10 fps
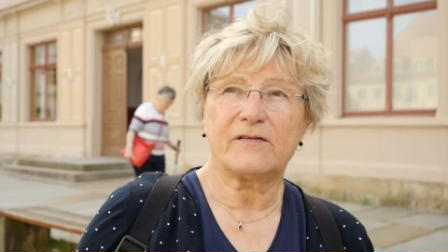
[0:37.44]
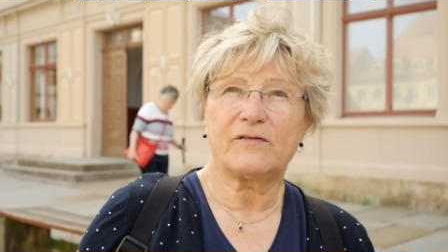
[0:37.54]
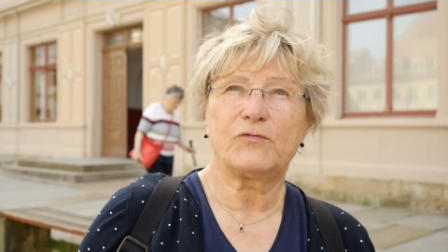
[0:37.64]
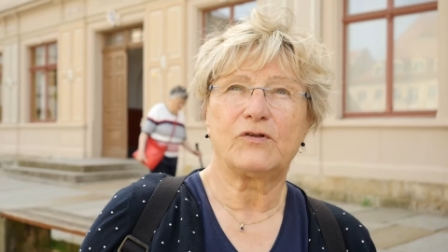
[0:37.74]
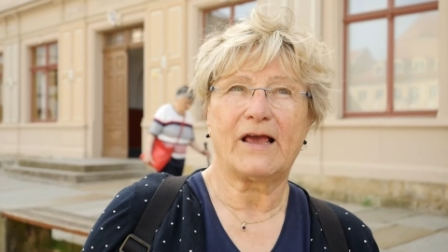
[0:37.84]
dass
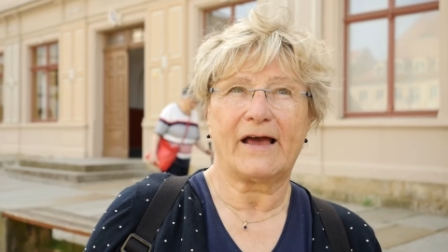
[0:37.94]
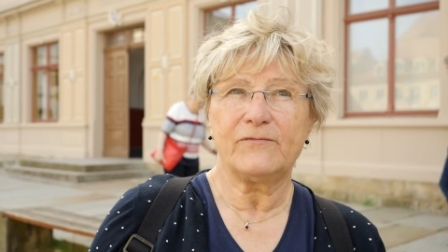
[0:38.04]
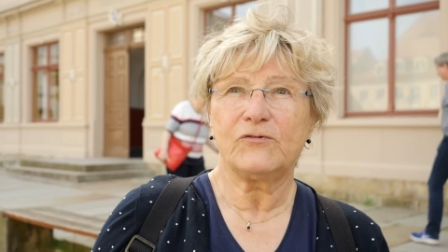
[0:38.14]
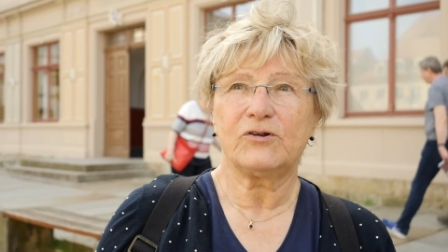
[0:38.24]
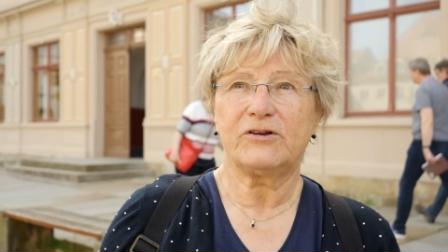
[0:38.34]
es für die
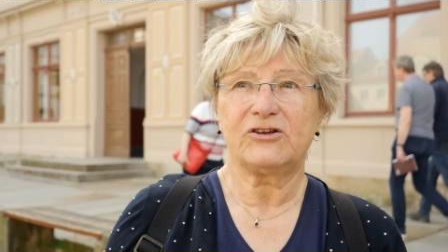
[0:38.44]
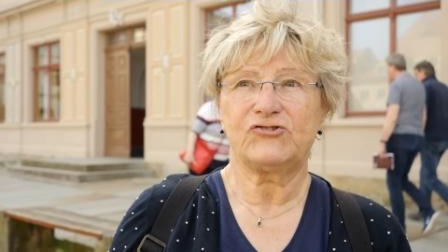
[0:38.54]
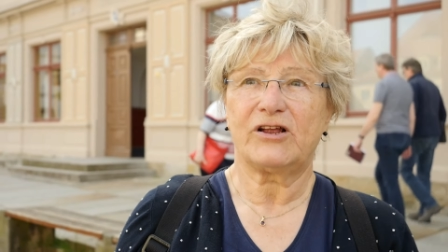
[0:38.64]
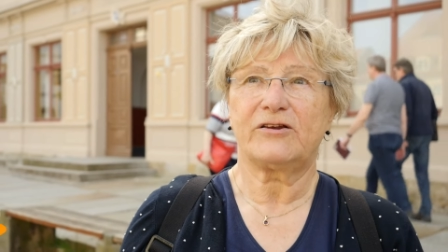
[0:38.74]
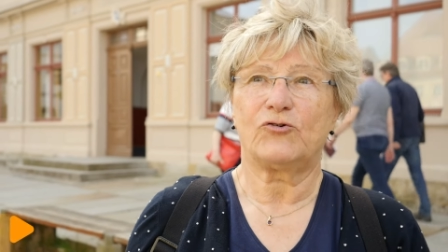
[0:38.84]
Einwohner der
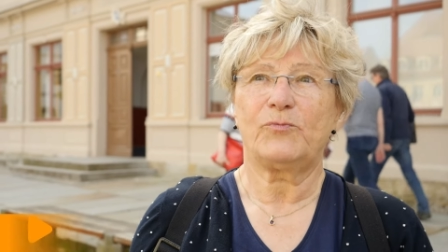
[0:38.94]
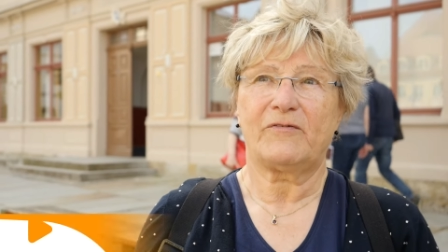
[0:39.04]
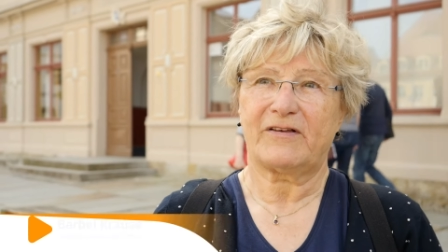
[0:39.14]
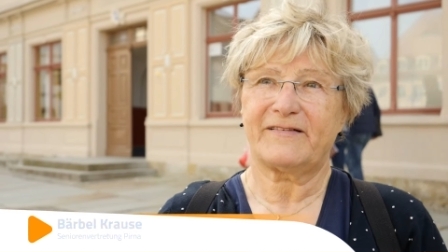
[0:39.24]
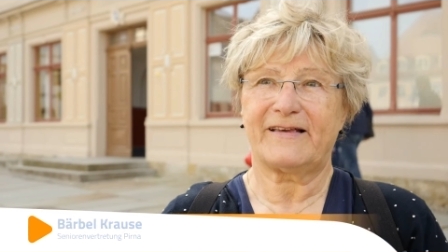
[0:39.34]
Stadt auch
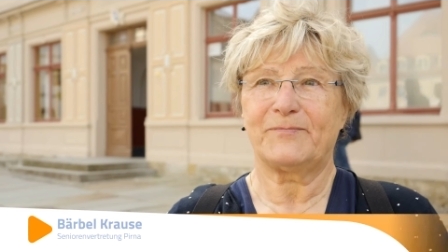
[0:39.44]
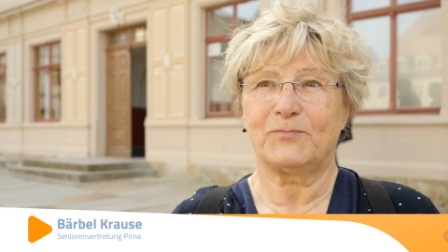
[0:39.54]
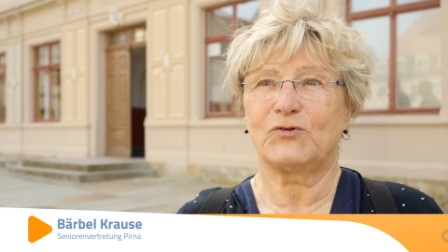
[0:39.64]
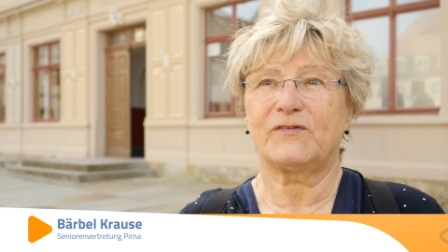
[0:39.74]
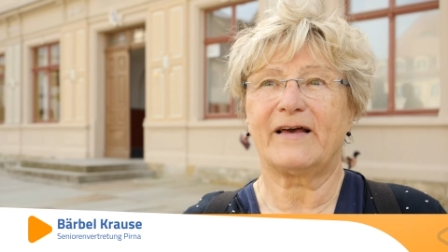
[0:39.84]
mal was geben muss.